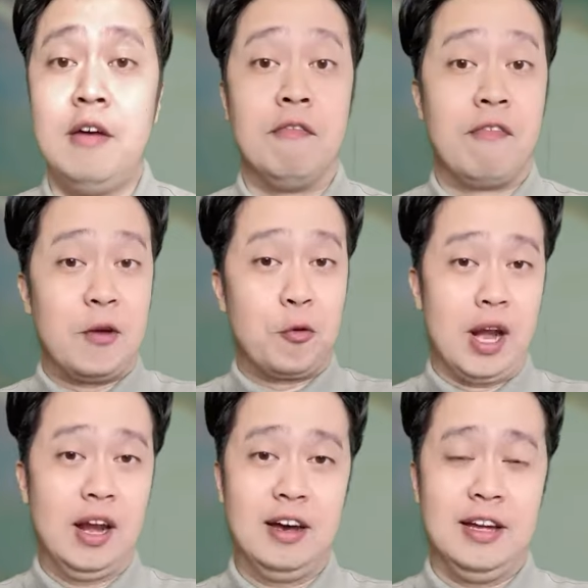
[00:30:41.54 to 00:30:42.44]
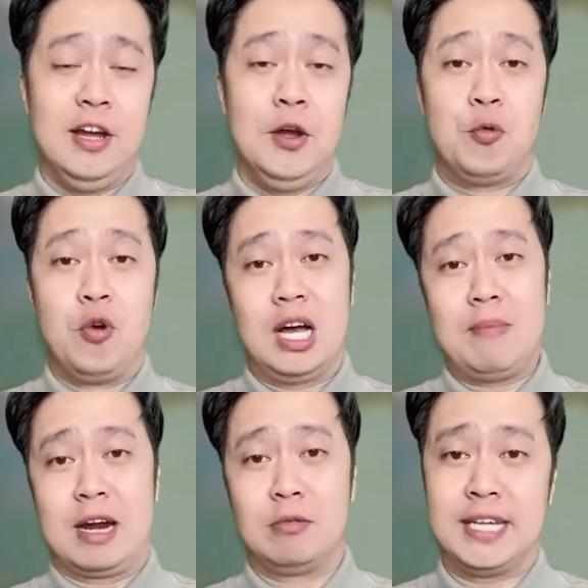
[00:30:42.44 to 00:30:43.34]
Về quyền lợi của các
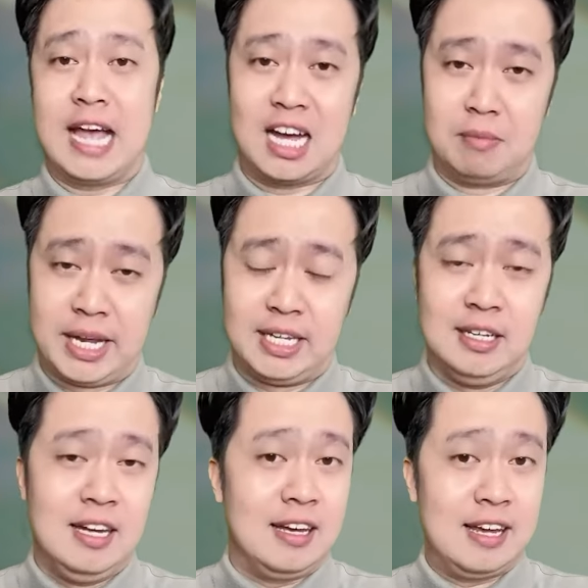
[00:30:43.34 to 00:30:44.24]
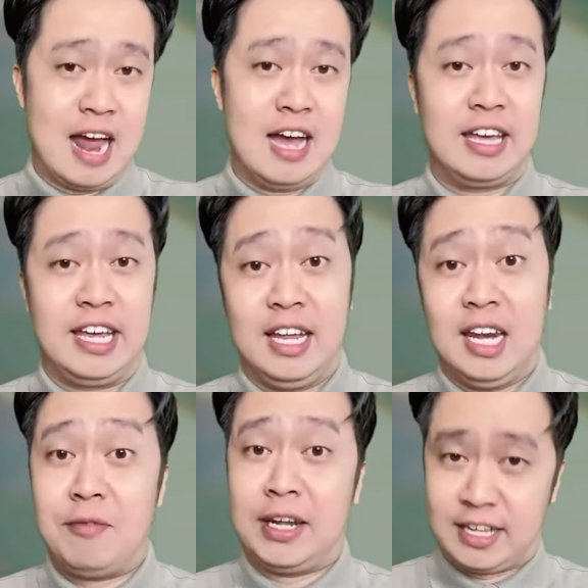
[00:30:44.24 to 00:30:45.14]
bạn học sinh 2K7 khi đăng ký
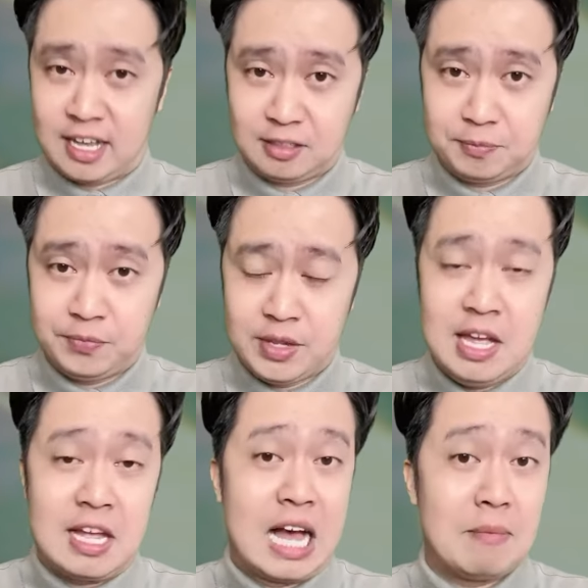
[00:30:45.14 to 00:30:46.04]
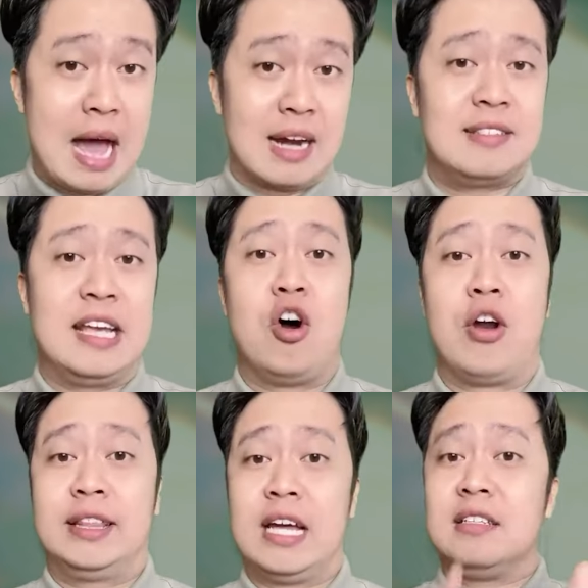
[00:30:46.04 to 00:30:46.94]
lớp văn thể Nhật các bạn sẽ có
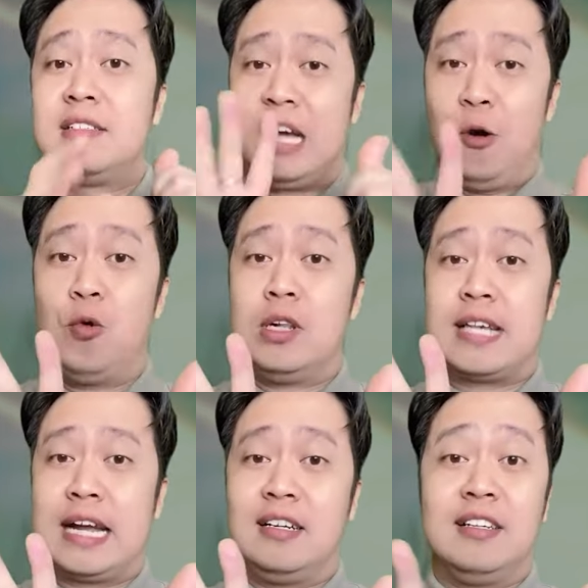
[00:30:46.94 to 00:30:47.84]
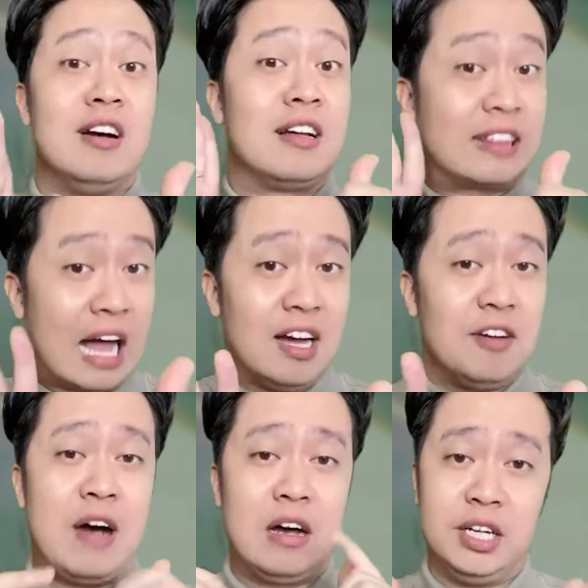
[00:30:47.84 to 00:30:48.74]
đến tận 6 cuốn sách được tặng
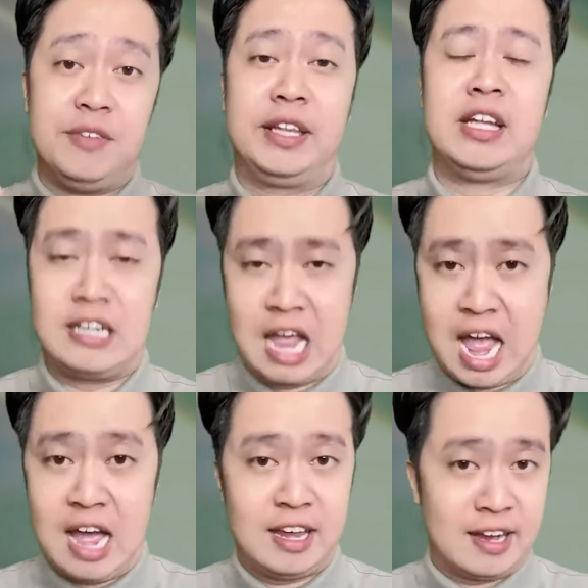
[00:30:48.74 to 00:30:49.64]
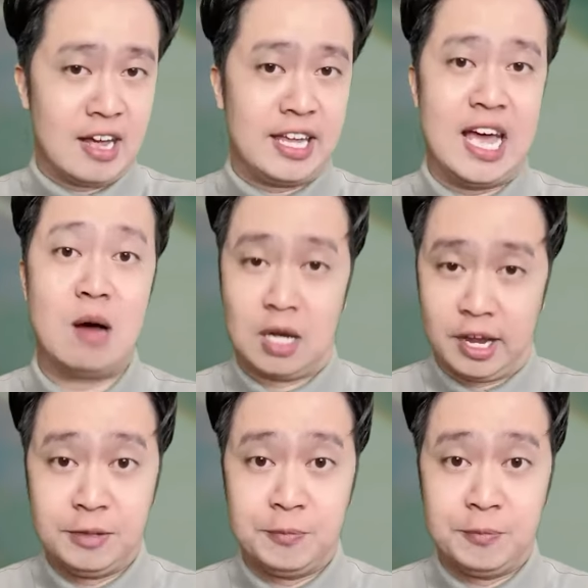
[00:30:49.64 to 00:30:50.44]
và gửi về tận nhà khi đăng ký học thầy.